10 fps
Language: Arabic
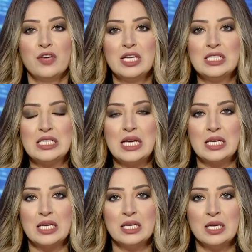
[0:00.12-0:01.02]
في
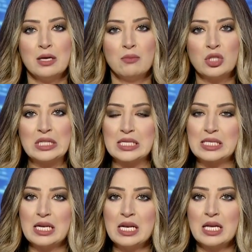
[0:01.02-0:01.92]
سياق
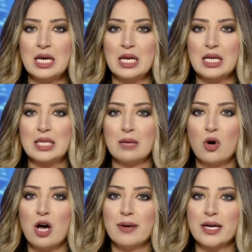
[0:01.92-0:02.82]
متصل قالت
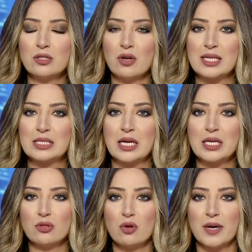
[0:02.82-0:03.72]
المخابرات
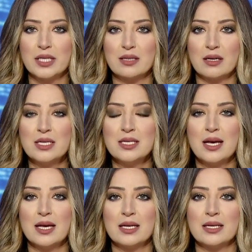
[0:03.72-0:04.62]
العسكرية
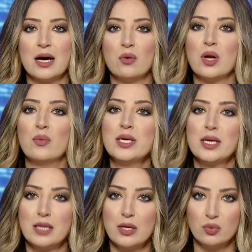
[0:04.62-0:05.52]
البريطانية أن
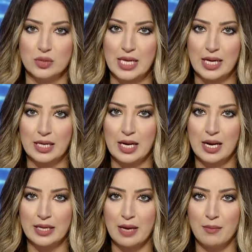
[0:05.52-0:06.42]
أولوية روسيا خلال
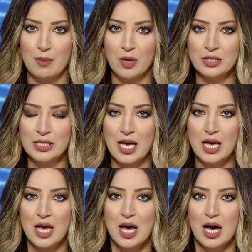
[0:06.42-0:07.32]
الأيام
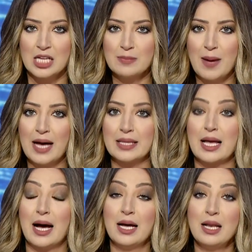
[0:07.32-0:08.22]
الماضية أصبحت
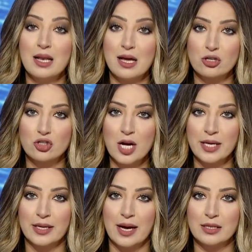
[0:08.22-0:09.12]
على
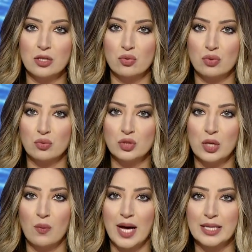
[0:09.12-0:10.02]
الأرجح إعادة
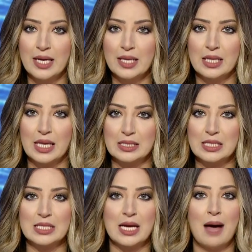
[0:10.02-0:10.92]
توجيه الوحدات
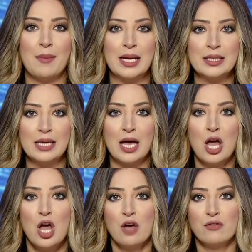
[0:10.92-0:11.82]
لتعزيز
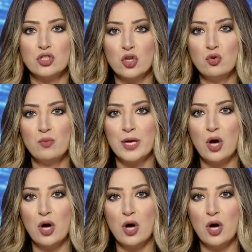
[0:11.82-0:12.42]
حملاتها في جنوب